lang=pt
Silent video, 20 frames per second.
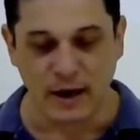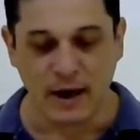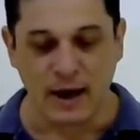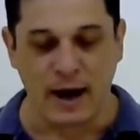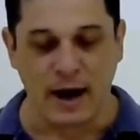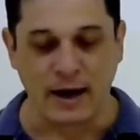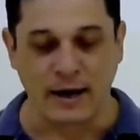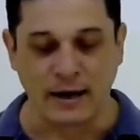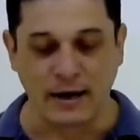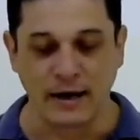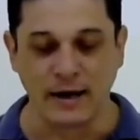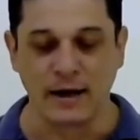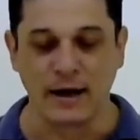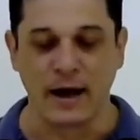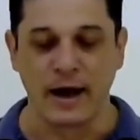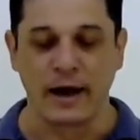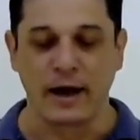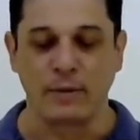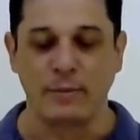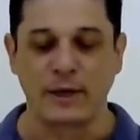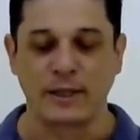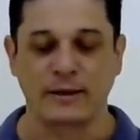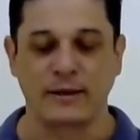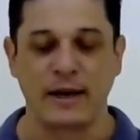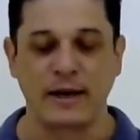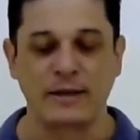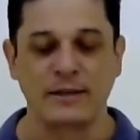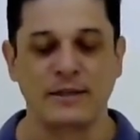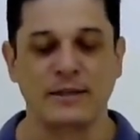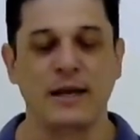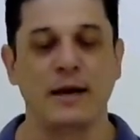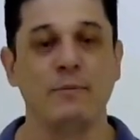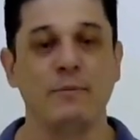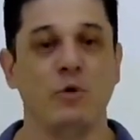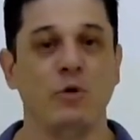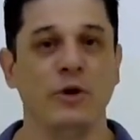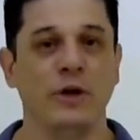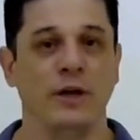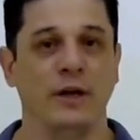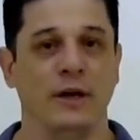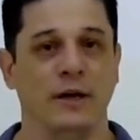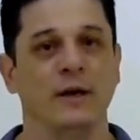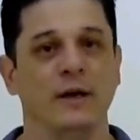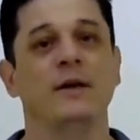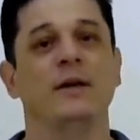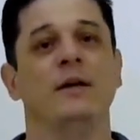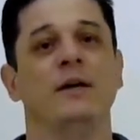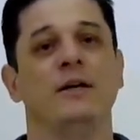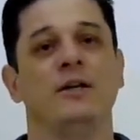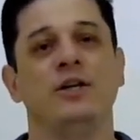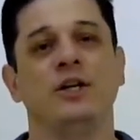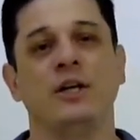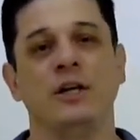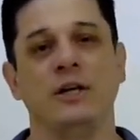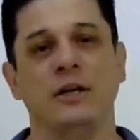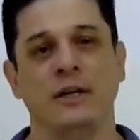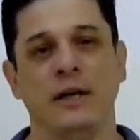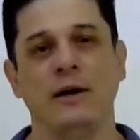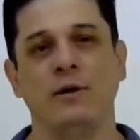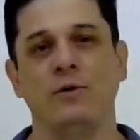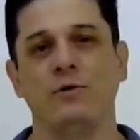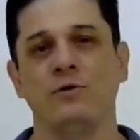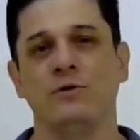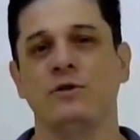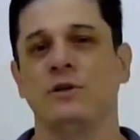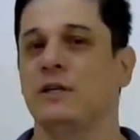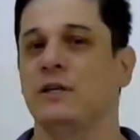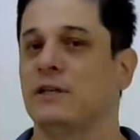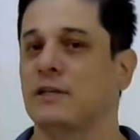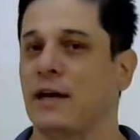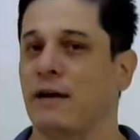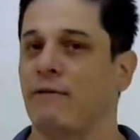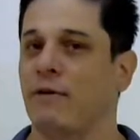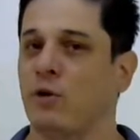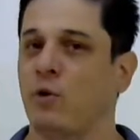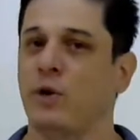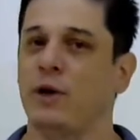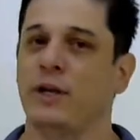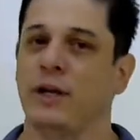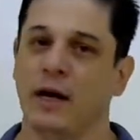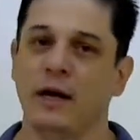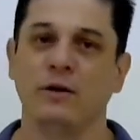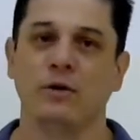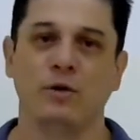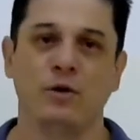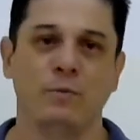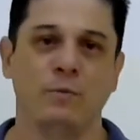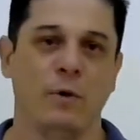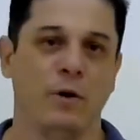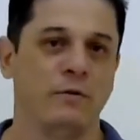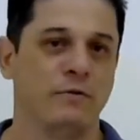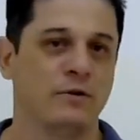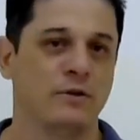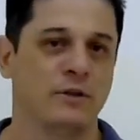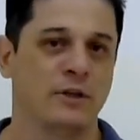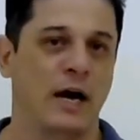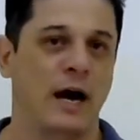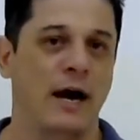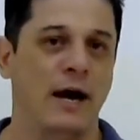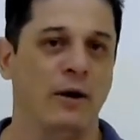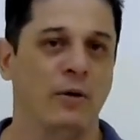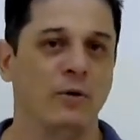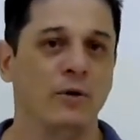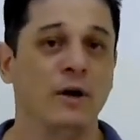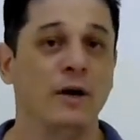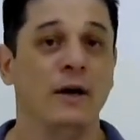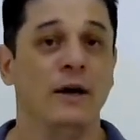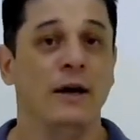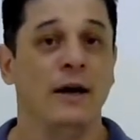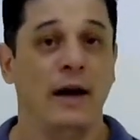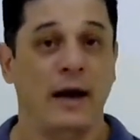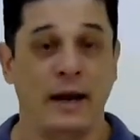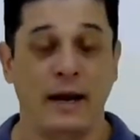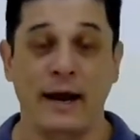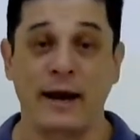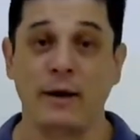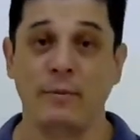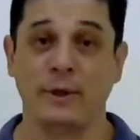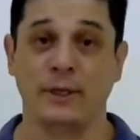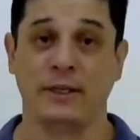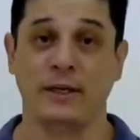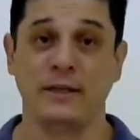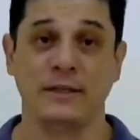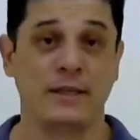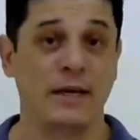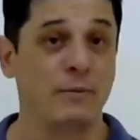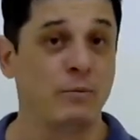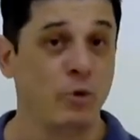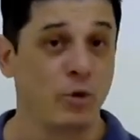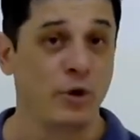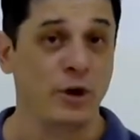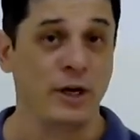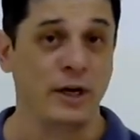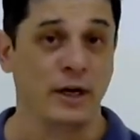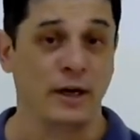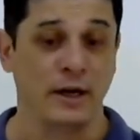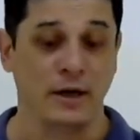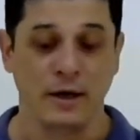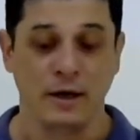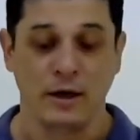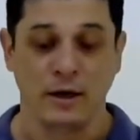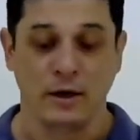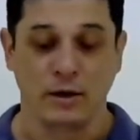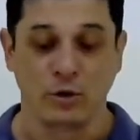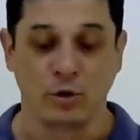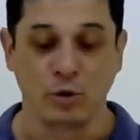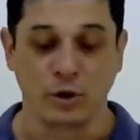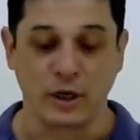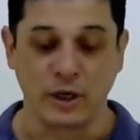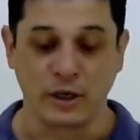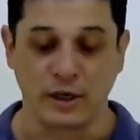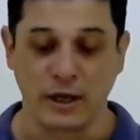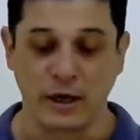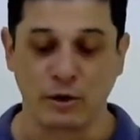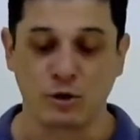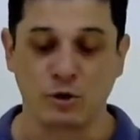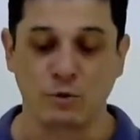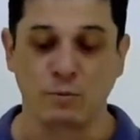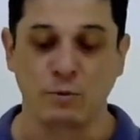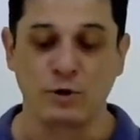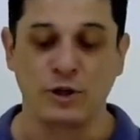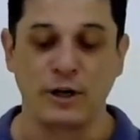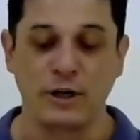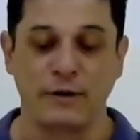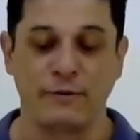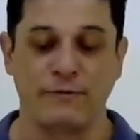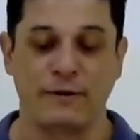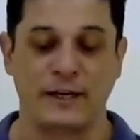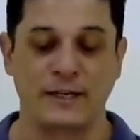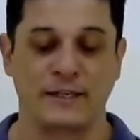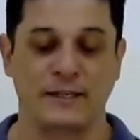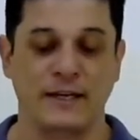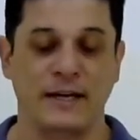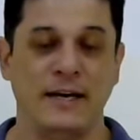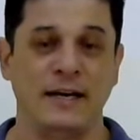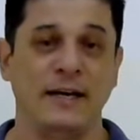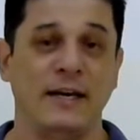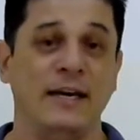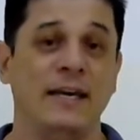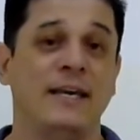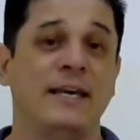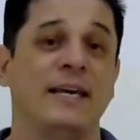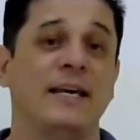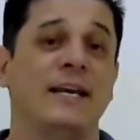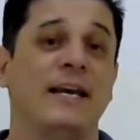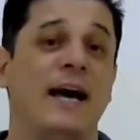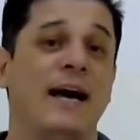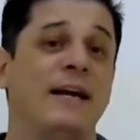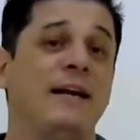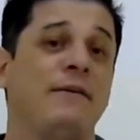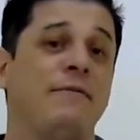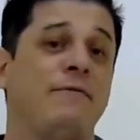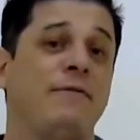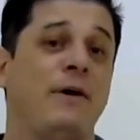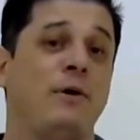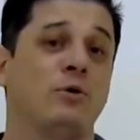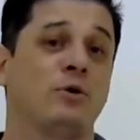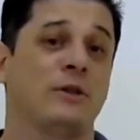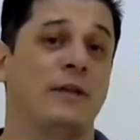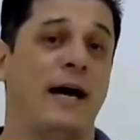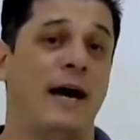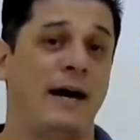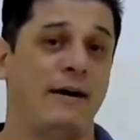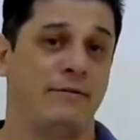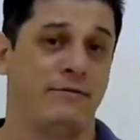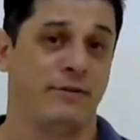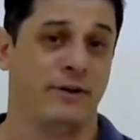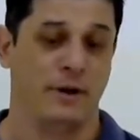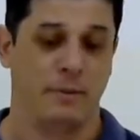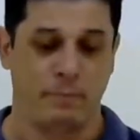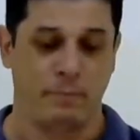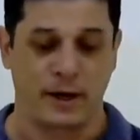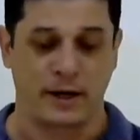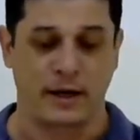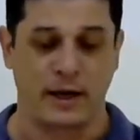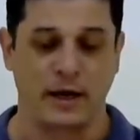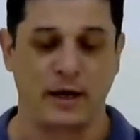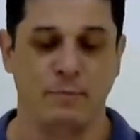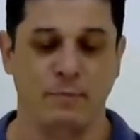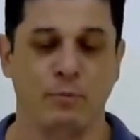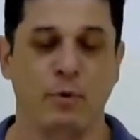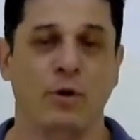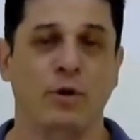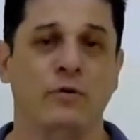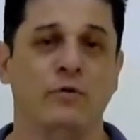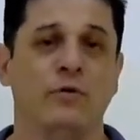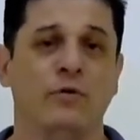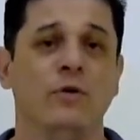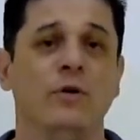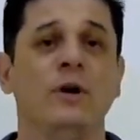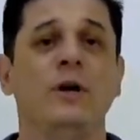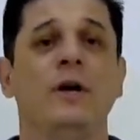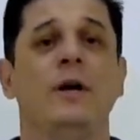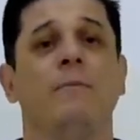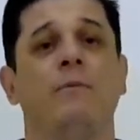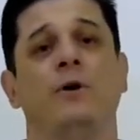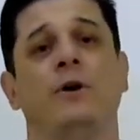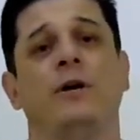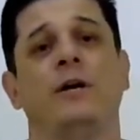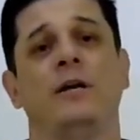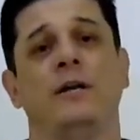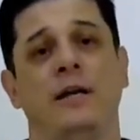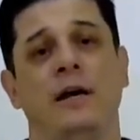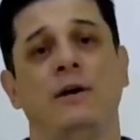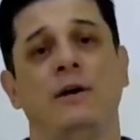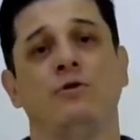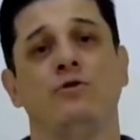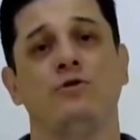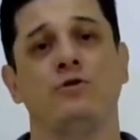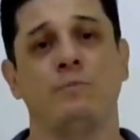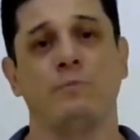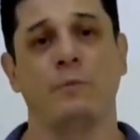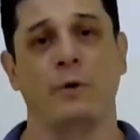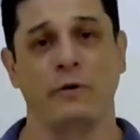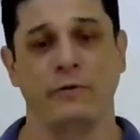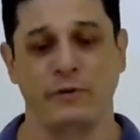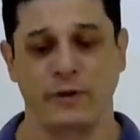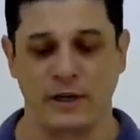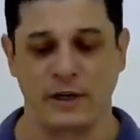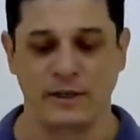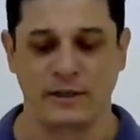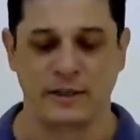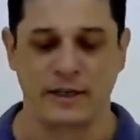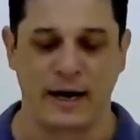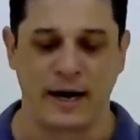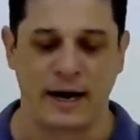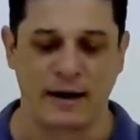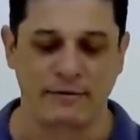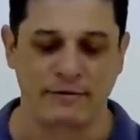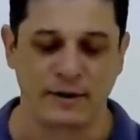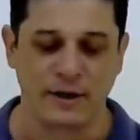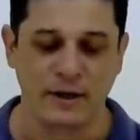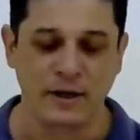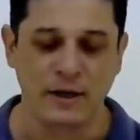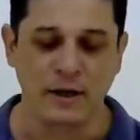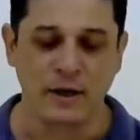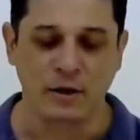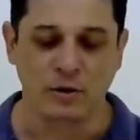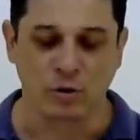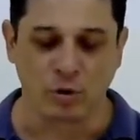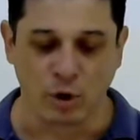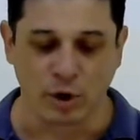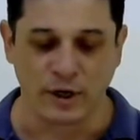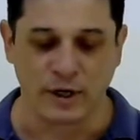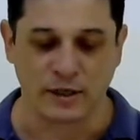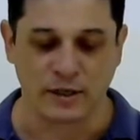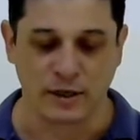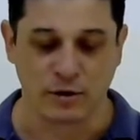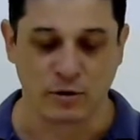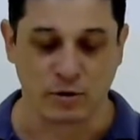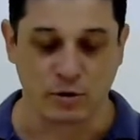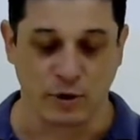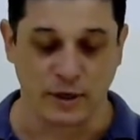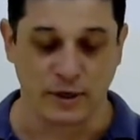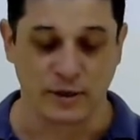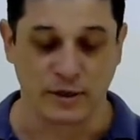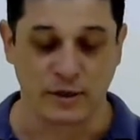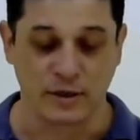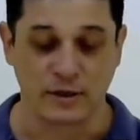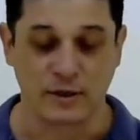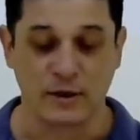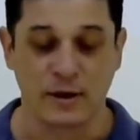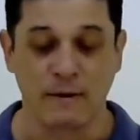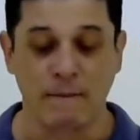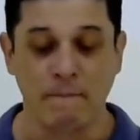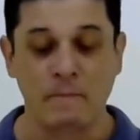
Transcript: Acã era uma testemunha de que Deus estava cuidando do povo de Israel ele era uma testemunha do que Deus podia fazer e que nada faltava para aquele povo, porque Deus providenciava todas as coisas.